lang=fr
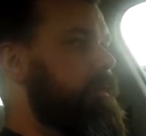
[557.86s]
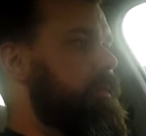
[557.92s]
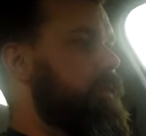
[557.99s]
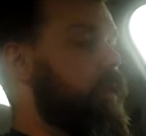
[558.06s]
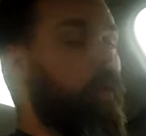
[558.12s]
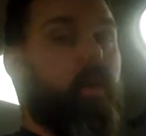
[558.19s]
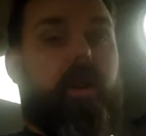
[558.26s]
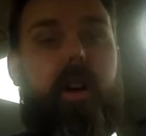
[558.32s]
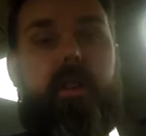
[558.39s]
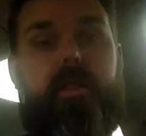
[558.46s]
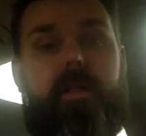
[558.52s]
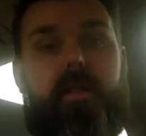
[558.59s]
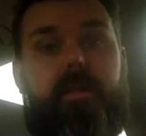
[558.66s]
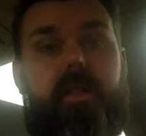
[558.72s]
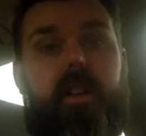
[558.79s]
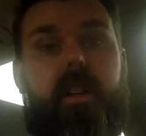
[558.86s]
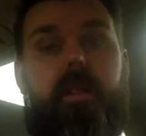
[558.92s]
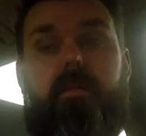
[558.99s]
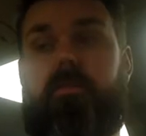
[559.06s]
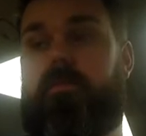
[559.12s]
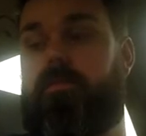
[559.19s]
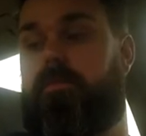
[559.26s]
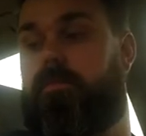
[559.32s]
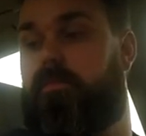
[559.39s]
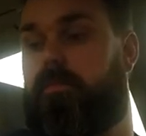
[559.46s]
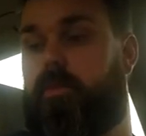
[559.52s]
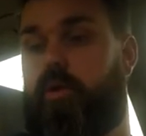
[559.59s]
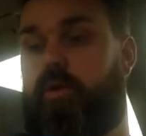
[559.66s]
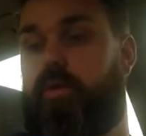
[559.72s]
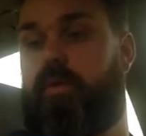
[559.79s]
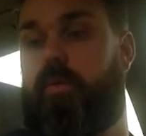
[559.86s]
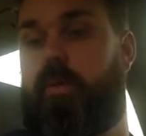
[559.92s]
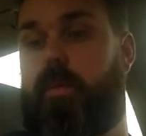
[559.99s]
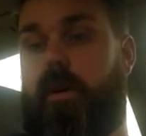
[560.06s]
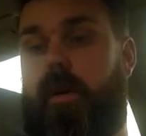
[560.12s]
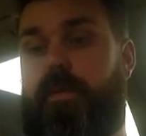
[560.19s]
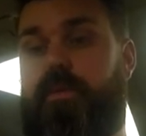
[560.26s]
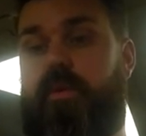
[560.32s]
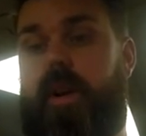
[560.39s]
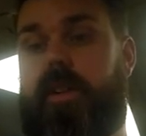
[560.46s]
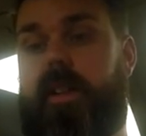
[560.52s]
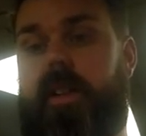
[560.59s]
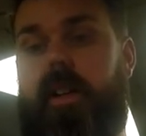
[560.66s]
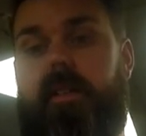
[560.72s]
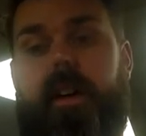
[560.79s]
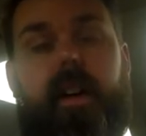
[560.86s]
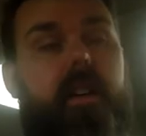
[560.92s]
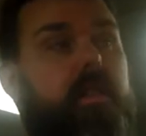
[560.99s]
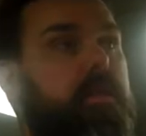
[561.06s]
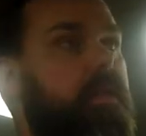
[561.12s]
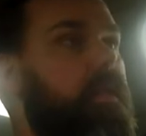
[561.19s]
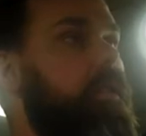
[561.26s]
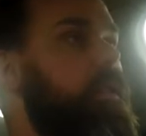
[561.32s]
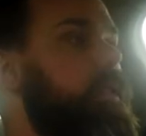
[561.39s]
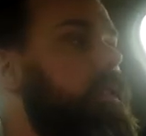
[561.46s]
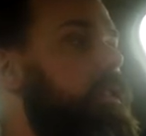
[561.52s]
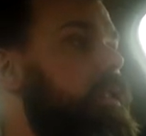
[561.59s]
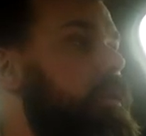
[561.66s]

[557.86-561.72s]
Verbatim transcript: Donc là, c'est fini. Je me prends plus la tête avec, c'est